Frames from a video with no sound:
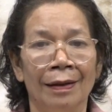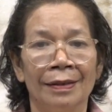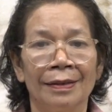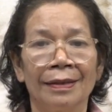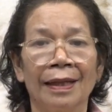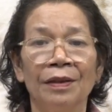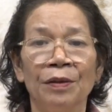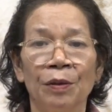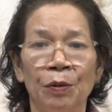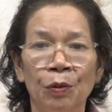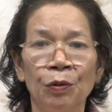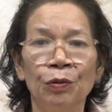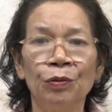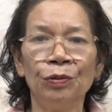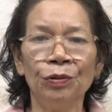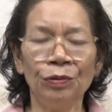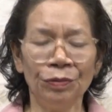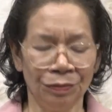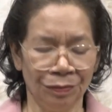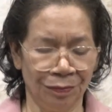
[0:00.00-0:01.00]

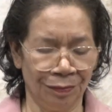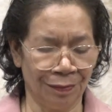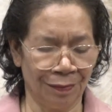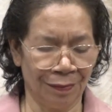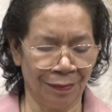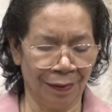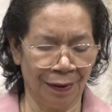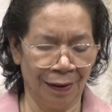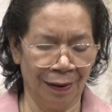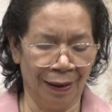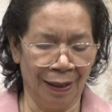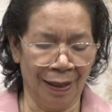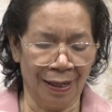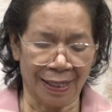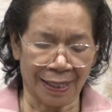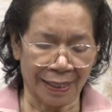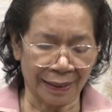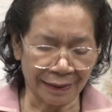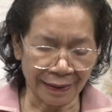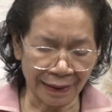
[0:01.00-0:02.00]
Tentu
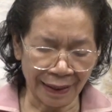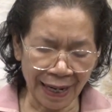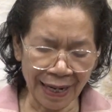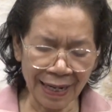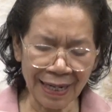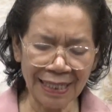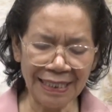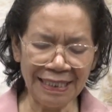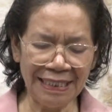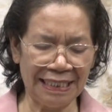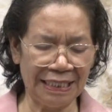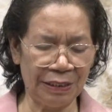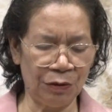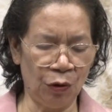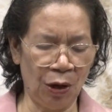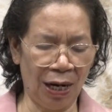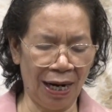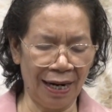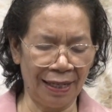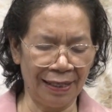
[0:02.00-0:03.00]
ketenangan
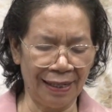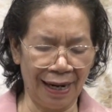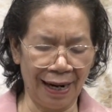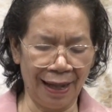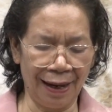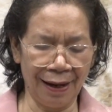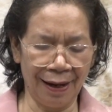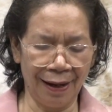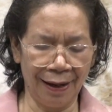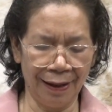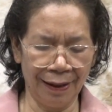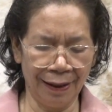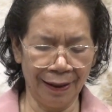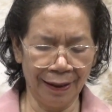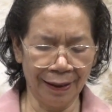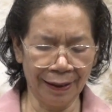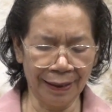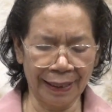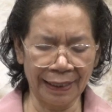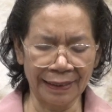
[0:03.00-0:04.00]
jiwa adalah
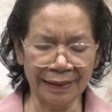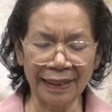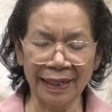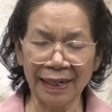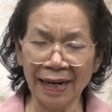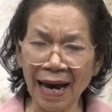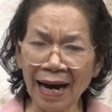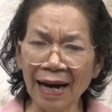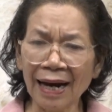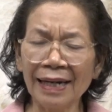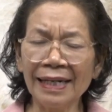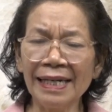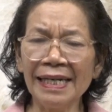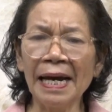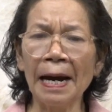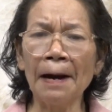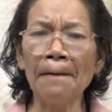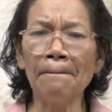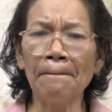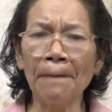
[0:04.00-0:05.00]
ketenangan
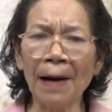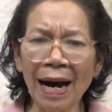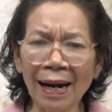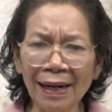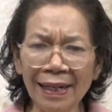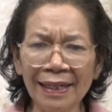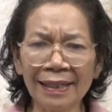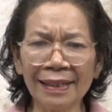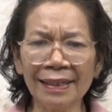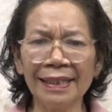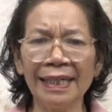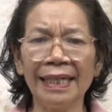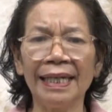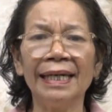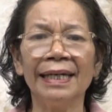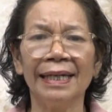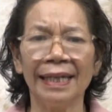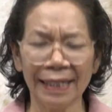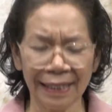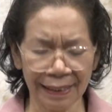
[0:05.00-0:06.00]
yang paling
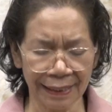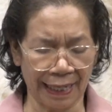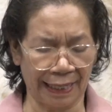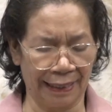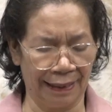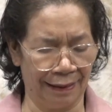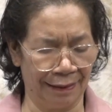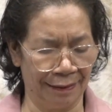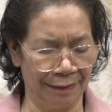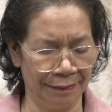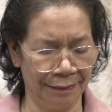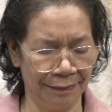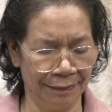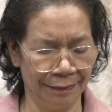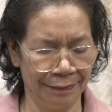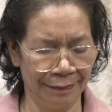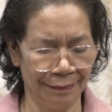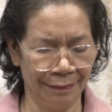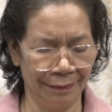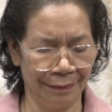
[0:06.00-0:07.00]
diinginkan.
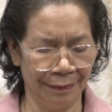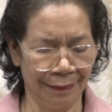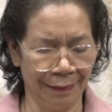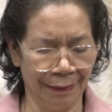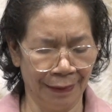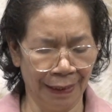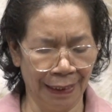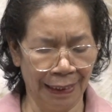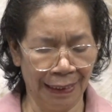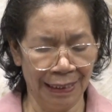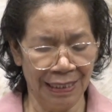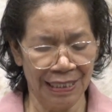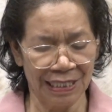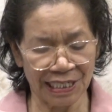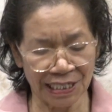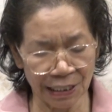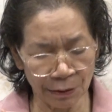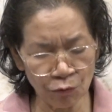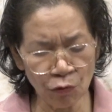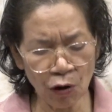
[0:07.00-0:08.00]

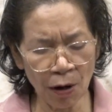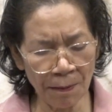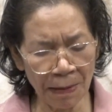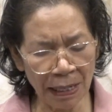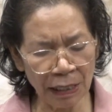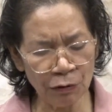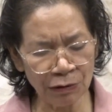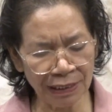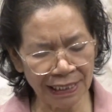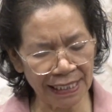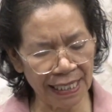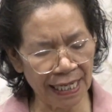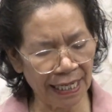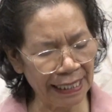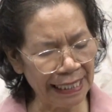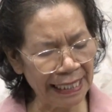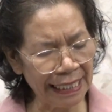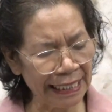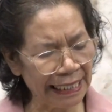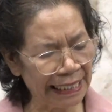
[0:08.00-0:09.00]
Semua
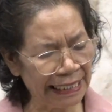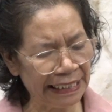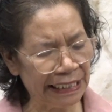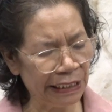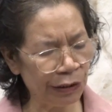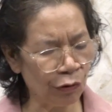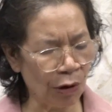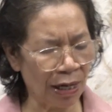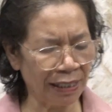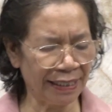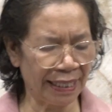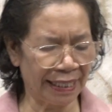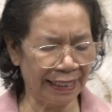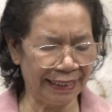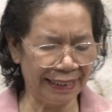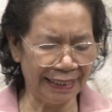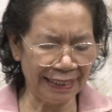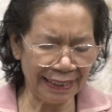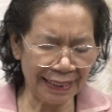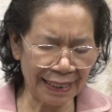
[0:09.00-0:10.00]
manusia ingin jiwanya
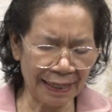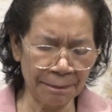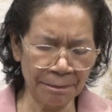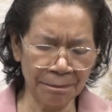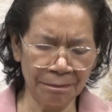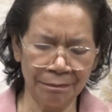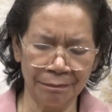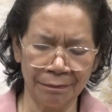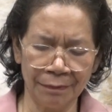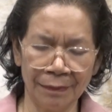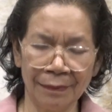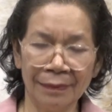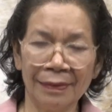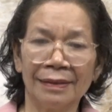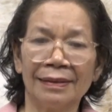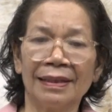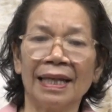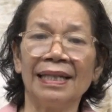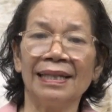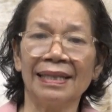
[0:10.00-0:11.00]
diam,
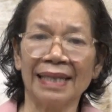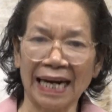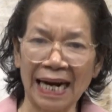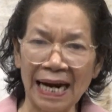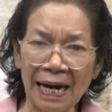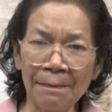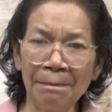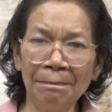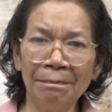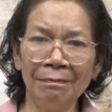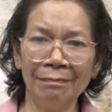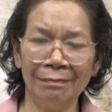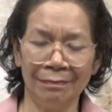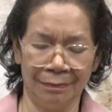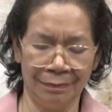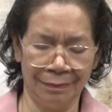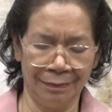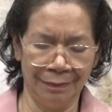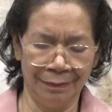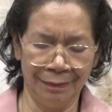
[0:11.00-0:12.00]
tentram,
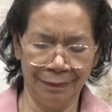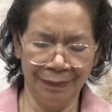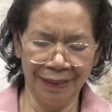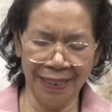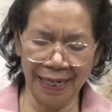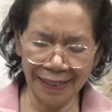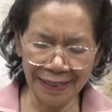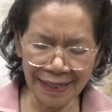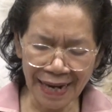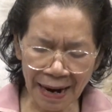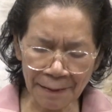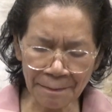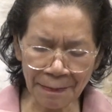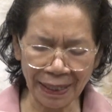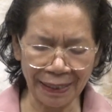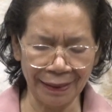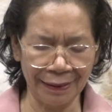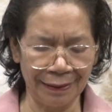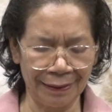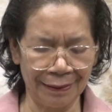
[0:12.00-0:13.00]
dan
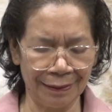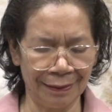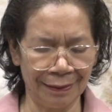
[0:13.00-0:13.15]
damai.